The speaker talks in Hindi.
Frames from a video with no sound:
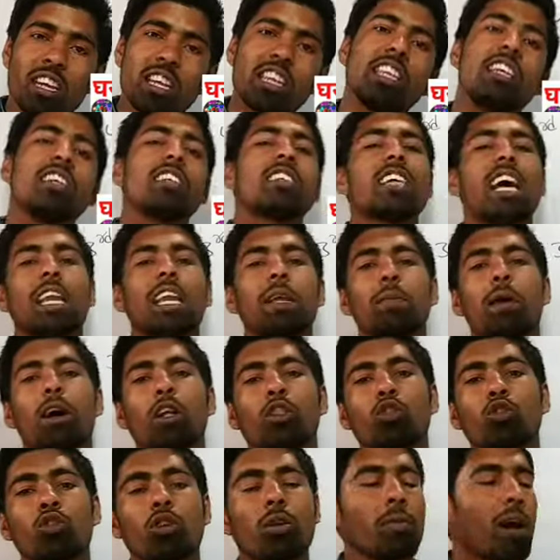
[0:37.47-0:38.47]
इन्हीं सारी
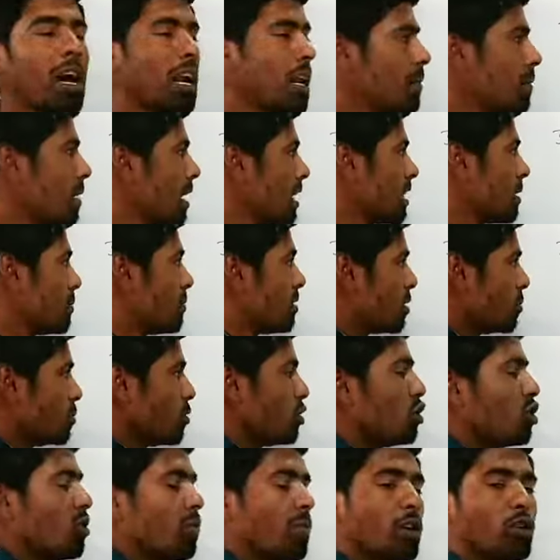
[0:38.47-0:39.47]
बातों के बारे में आज हम इस
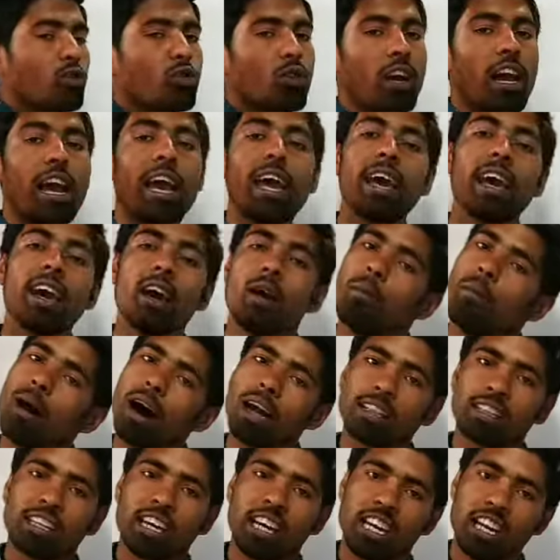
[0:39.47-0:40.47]
वीडियो में जो है
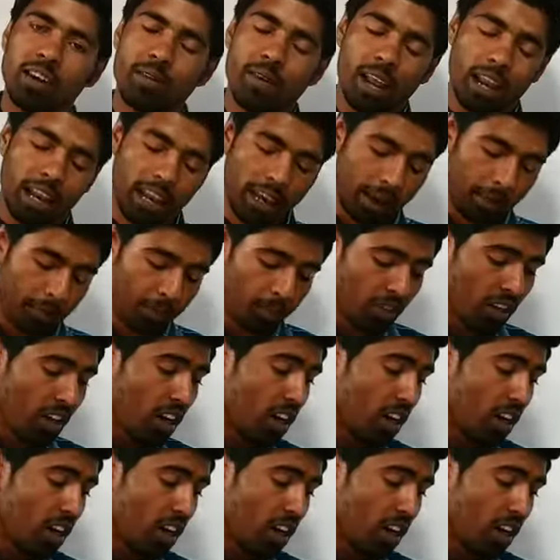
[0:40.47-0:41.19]
बात करने वाले हैं